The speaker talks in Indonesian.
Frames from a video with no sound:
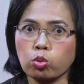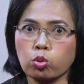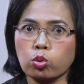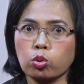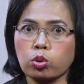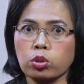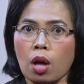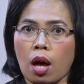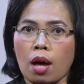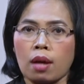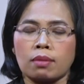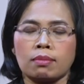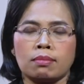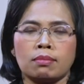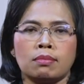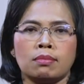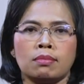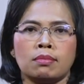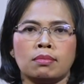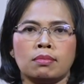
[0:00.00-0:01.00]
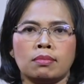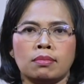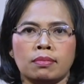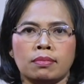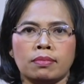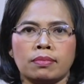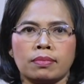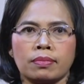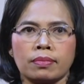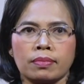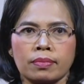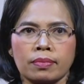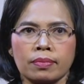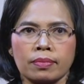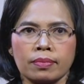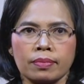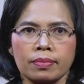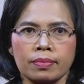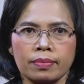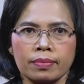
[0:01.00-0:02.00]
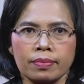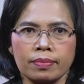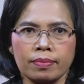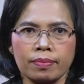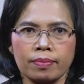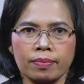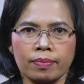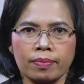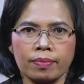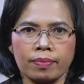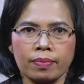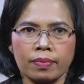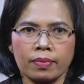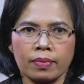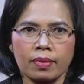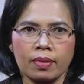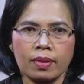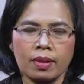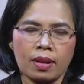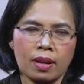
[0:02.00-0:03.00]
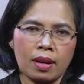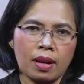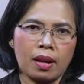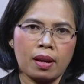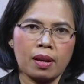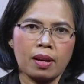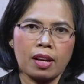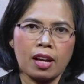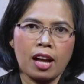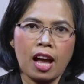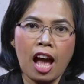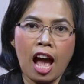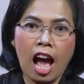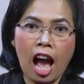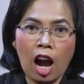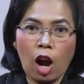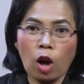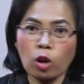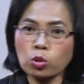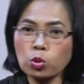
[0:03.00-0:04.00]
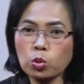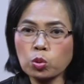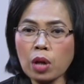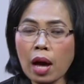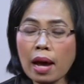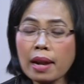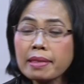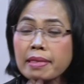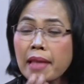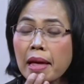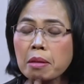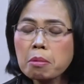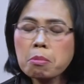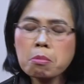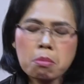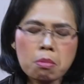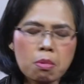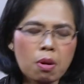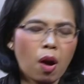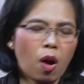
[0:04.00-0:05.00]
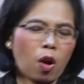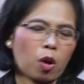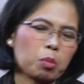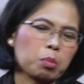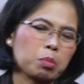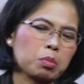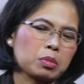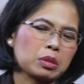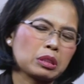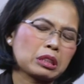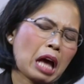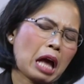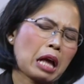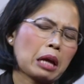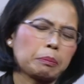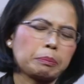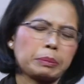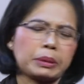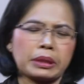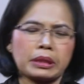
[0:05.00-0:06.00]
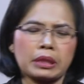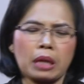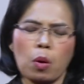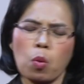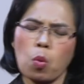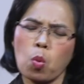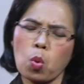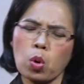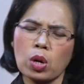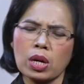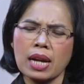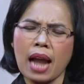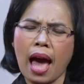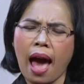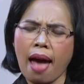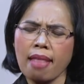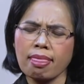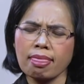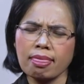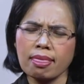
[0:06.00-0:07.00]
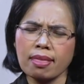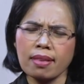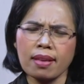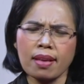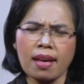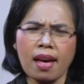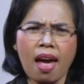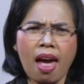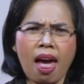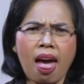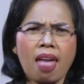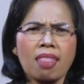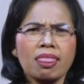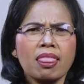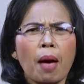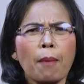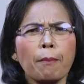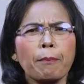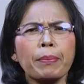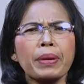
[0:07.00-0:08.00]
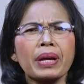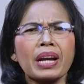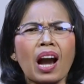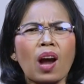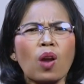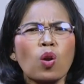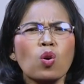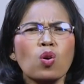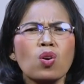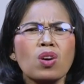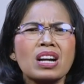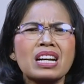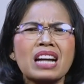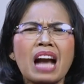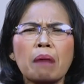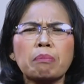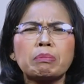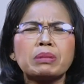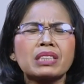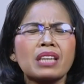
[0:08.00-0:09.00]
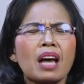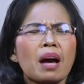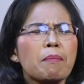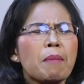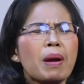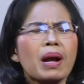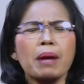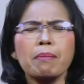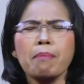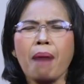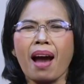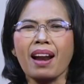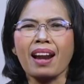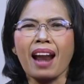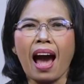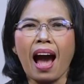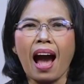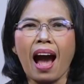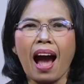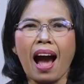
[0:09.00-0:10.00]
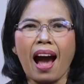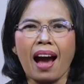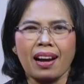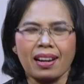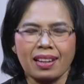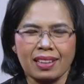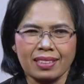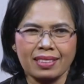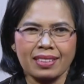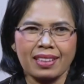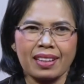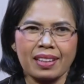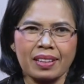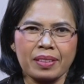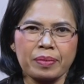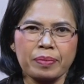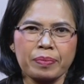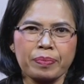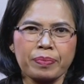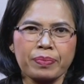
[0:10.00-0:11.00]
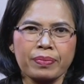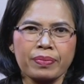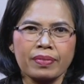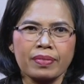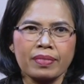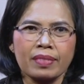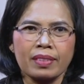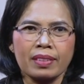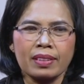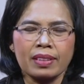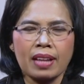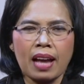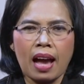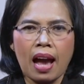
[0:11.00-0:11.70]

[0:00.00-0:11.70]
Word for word: Kita nggak bisa bilang, oh iya uh, kalau bisa sih uh, rendah hati, tapi kalau nggak bisa, uh, iya mau diapain. Kerendahan hati bukan bagian dari karunia, kerendahan hati adalah bagian dari perintah.